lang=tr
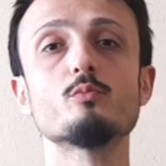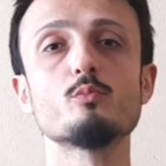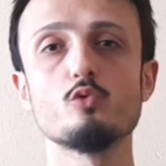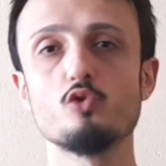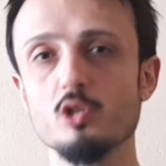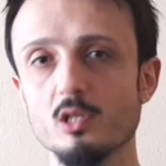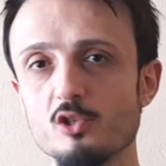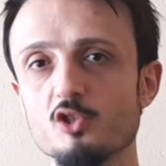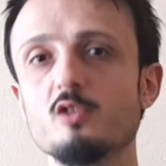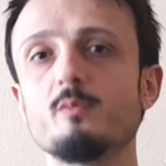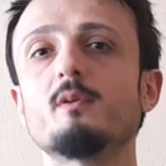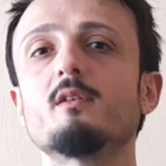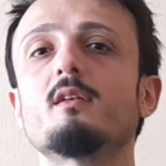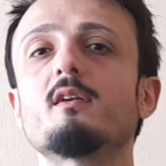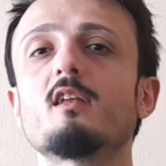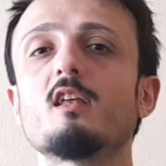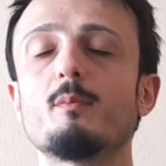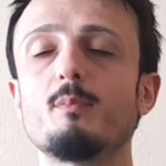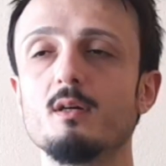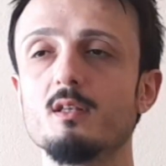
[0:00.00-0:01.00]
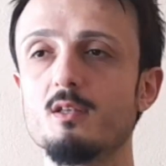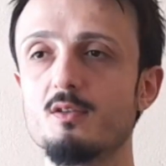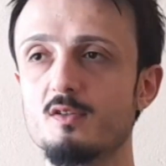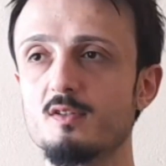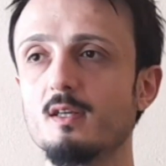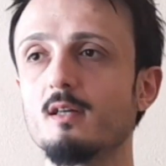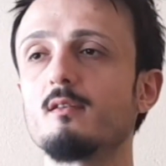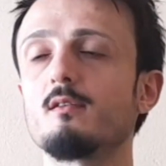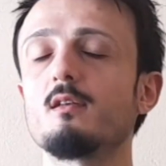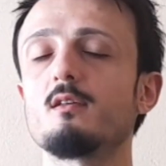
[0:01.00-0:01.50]
Tüm bu çalışmaları yapan
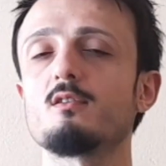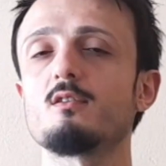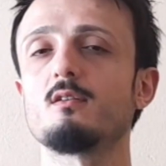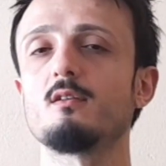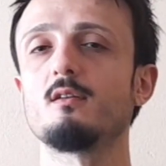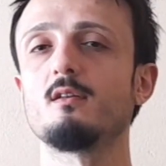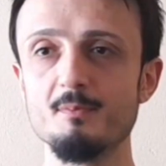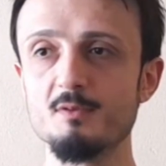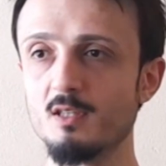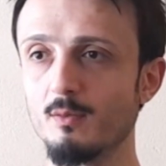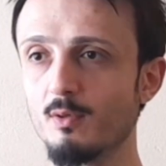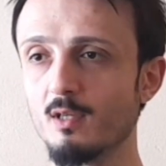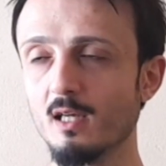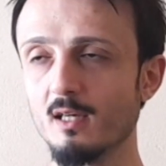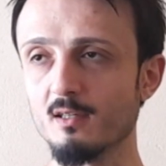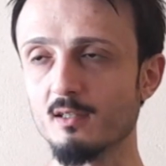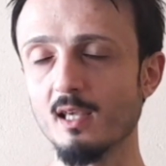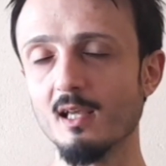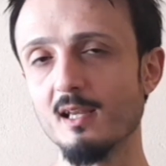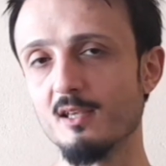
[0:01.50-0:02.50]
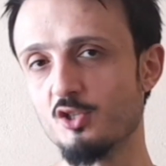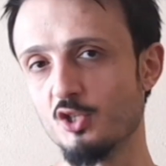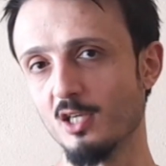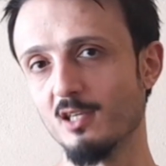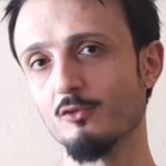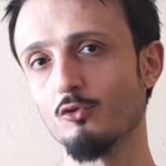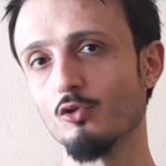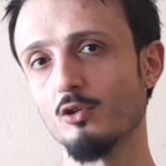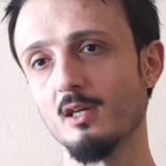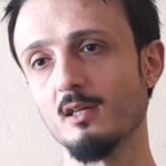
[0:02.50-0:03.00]
insanlar hepsi birer
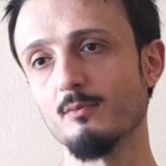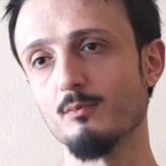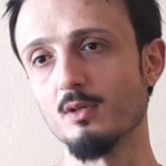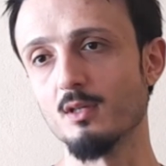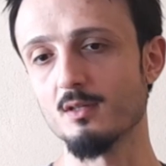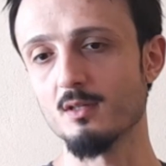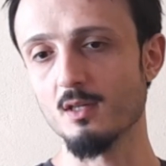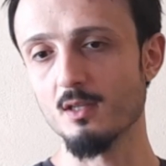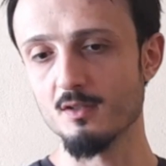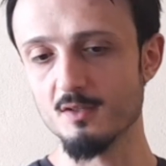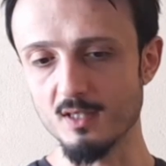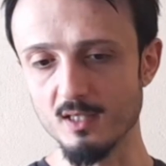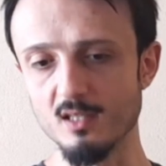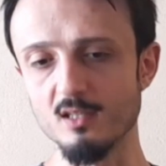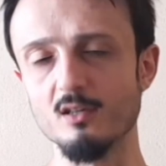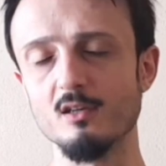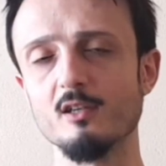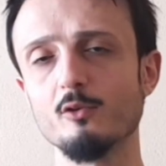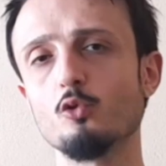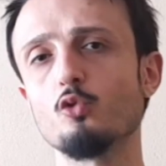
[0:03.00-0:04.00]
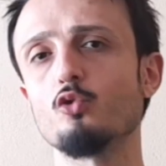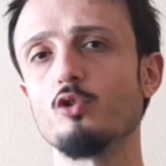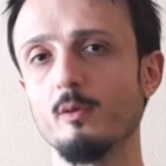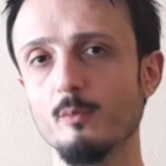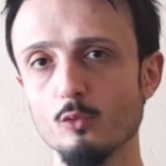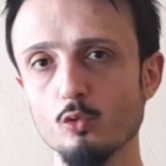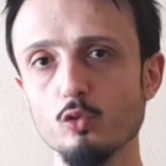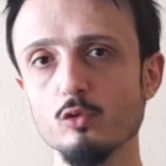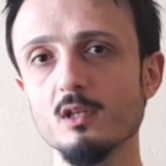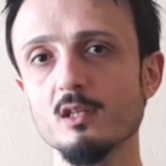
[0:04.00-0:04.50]
geleceği gören bir sihirli küre
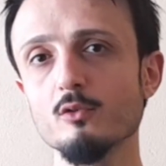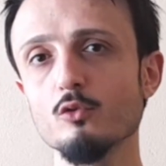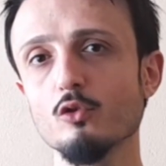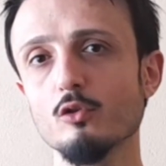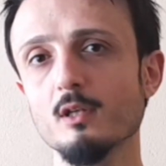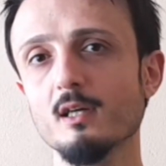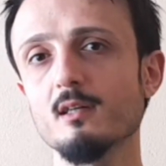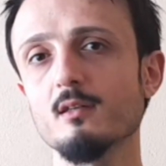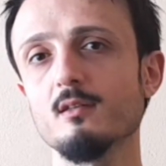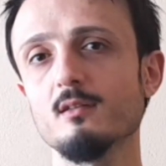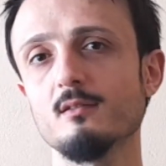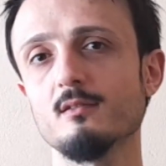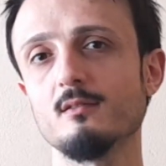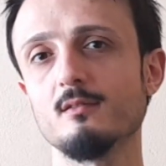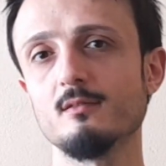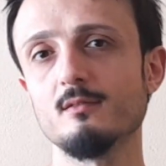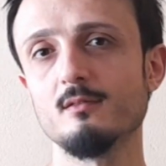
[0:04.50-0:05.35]
mi kullanıyorlardı?